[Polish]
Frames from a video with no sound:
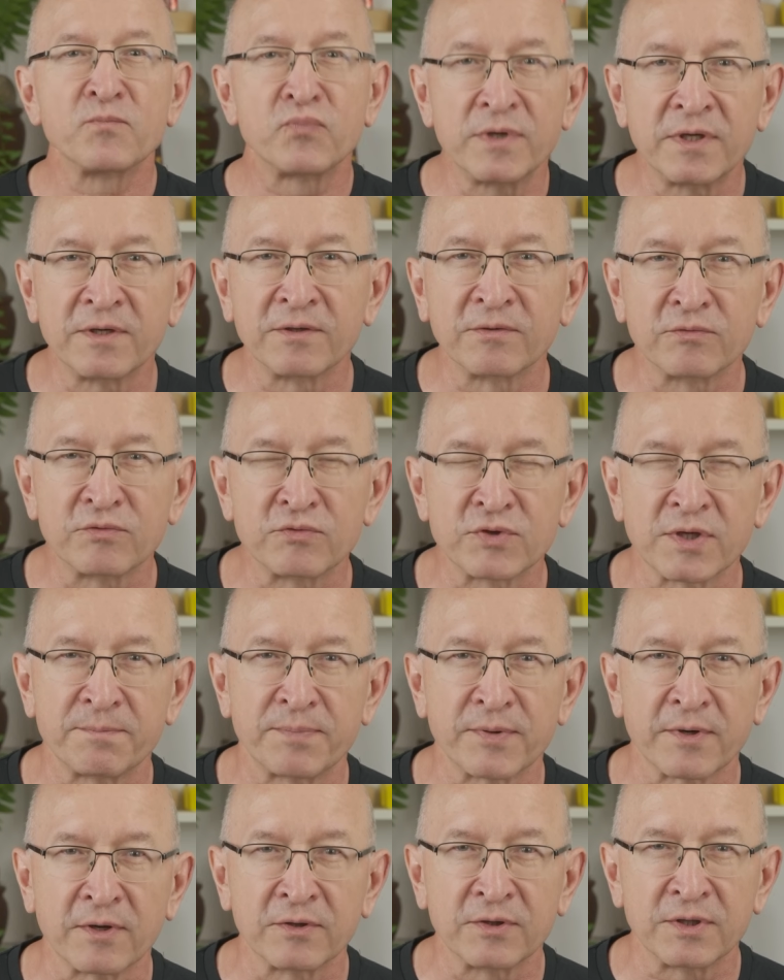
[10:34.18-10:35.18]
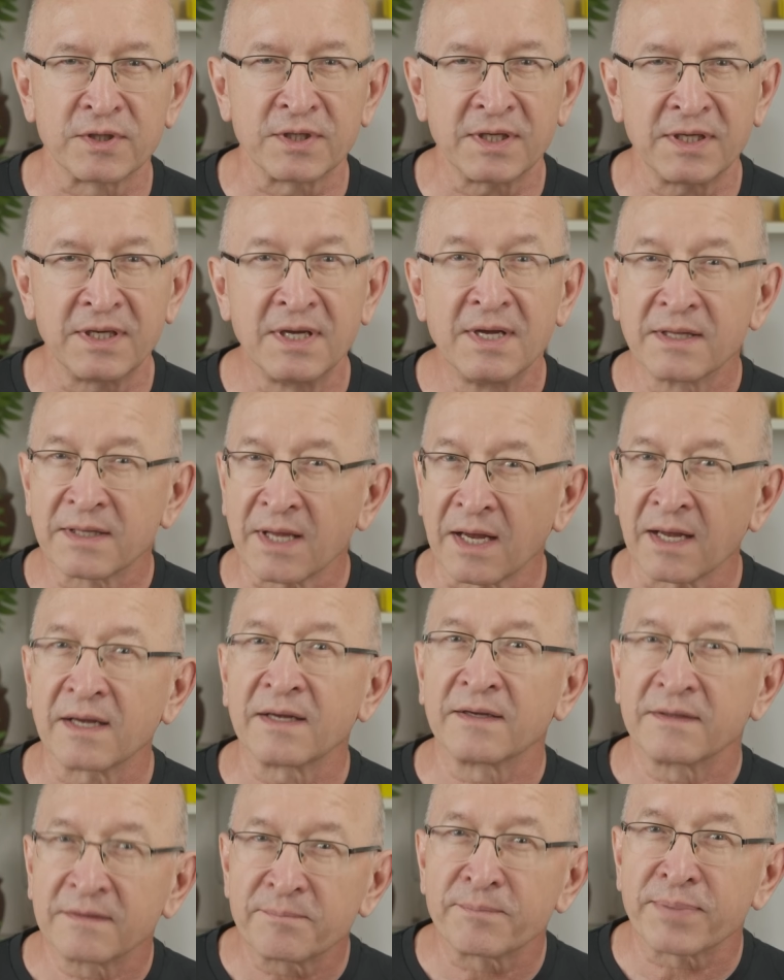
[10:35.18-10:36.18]
płyną duże prądy,
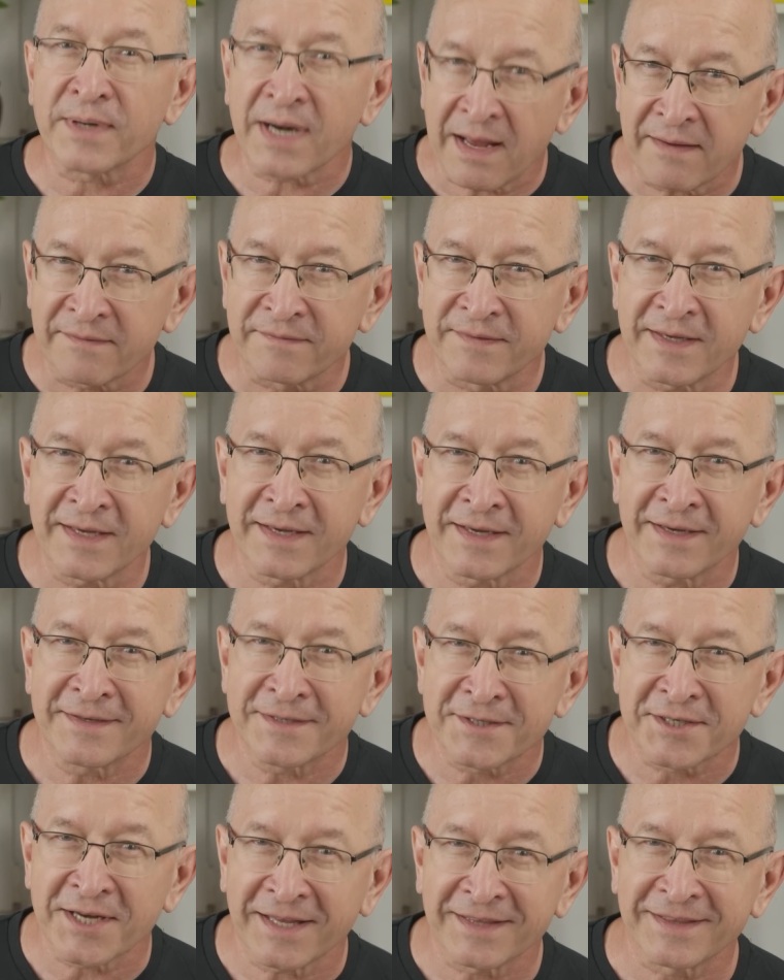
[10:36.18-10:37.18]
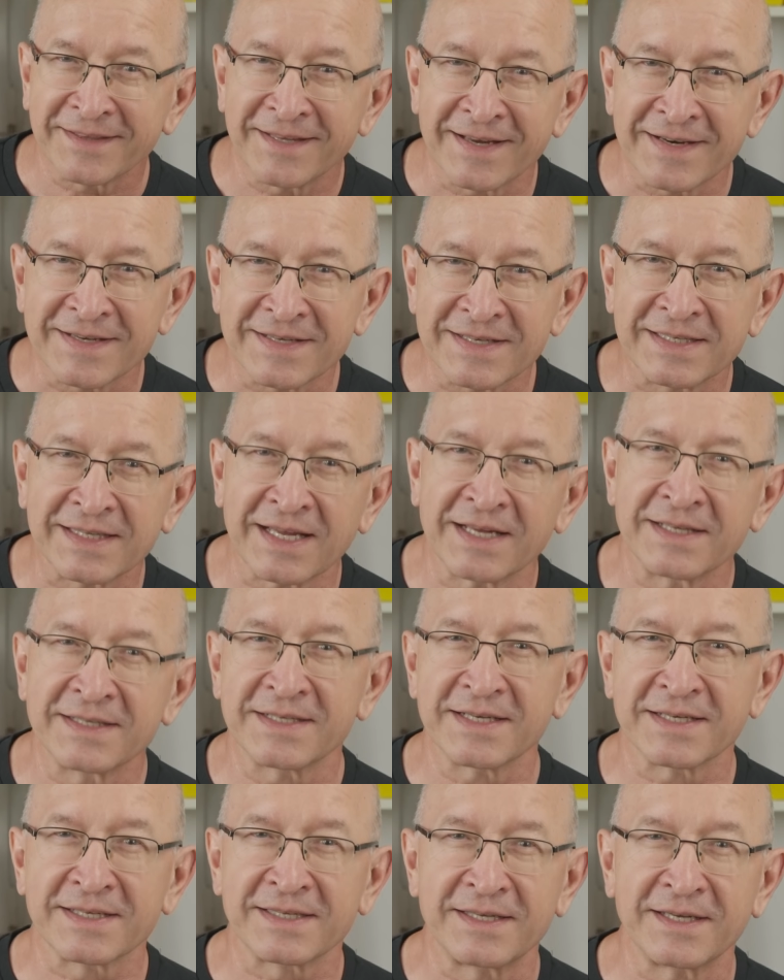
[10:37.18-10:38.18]
ta prawie żadna
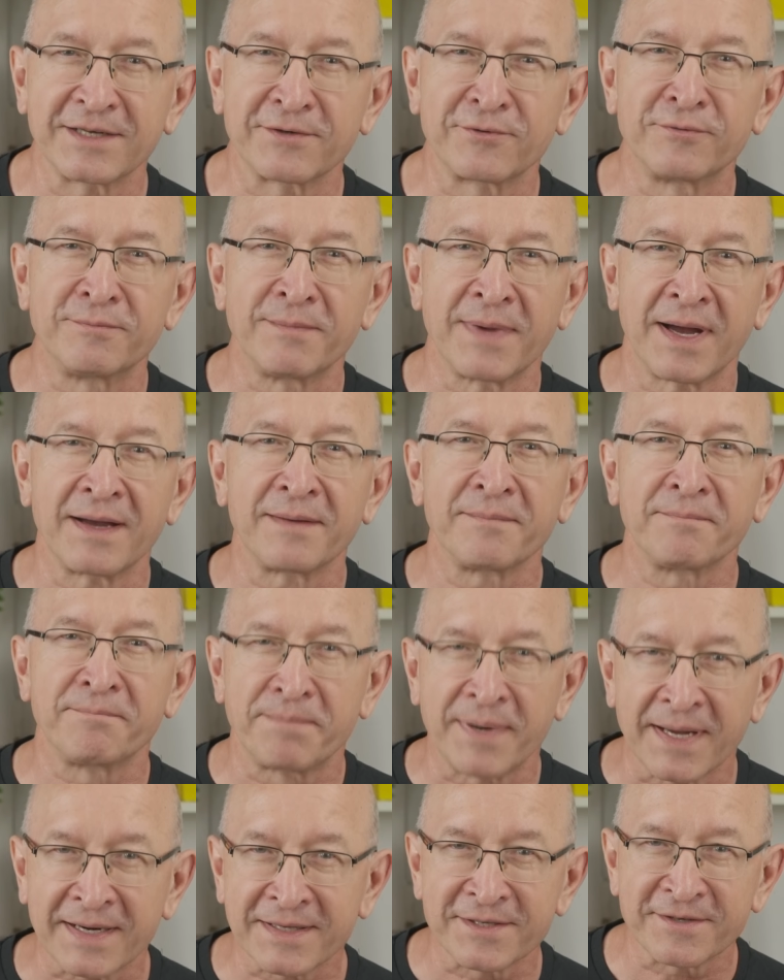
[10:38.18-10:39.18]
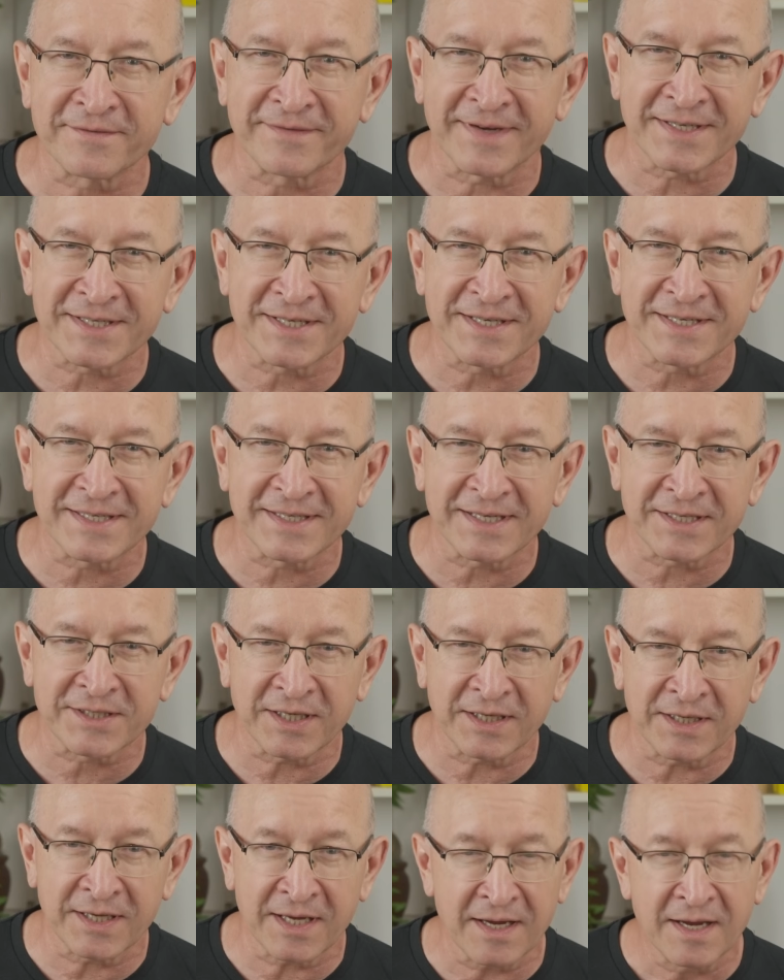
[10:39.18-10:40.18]
rezystancja styku ma bardzo ważne
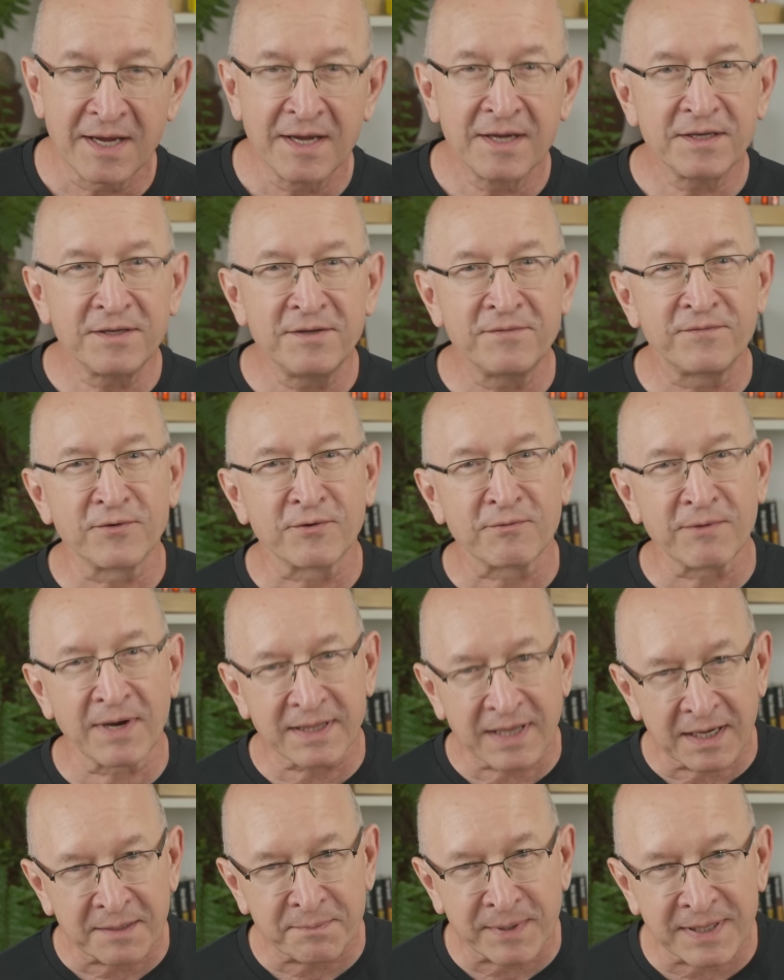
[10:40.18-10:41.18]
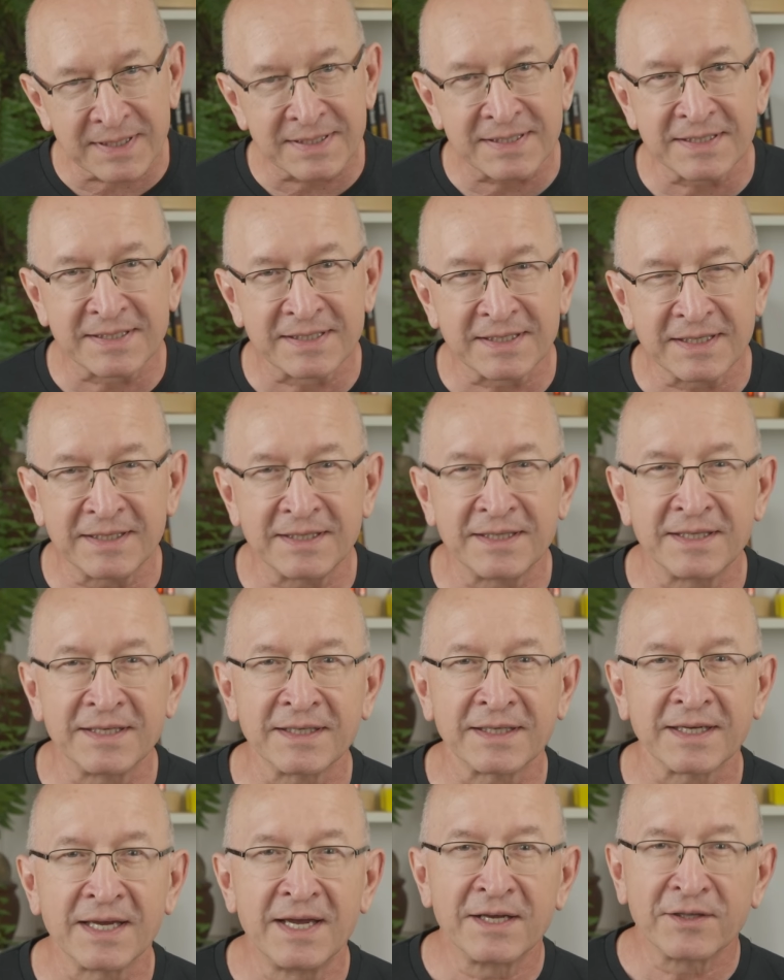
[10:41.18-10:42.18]
znaczenie i w układach
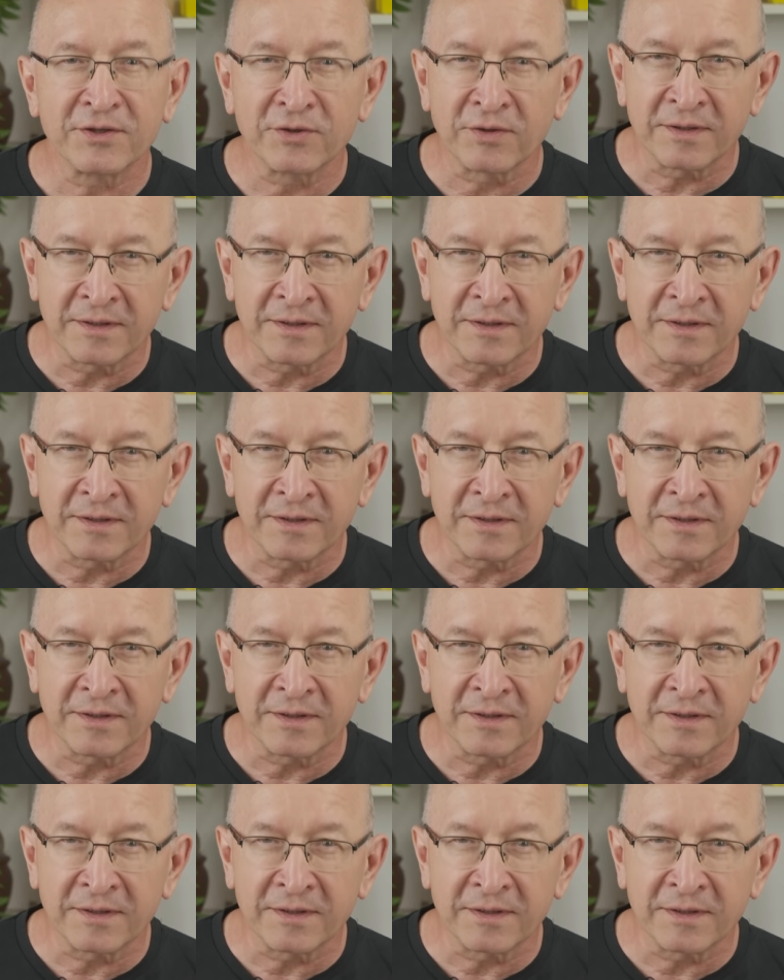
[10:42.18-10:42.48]
precyzyjnych, y,